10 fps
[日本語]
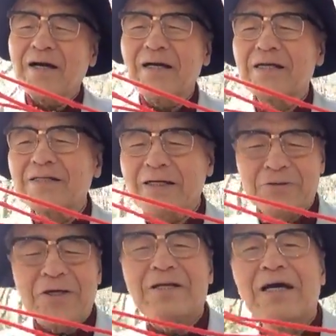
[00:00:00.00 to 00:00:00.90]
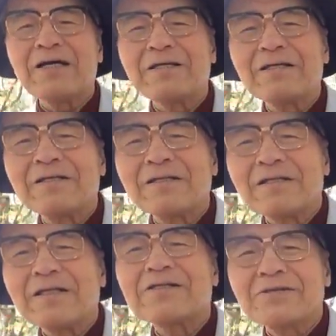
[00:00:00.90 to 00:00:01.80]
離さないといけない
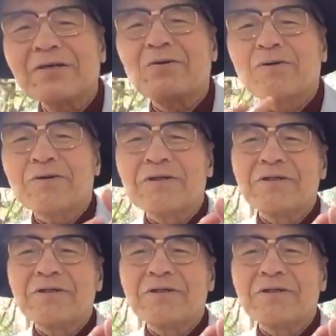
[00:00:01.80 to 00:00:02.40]
ですねこう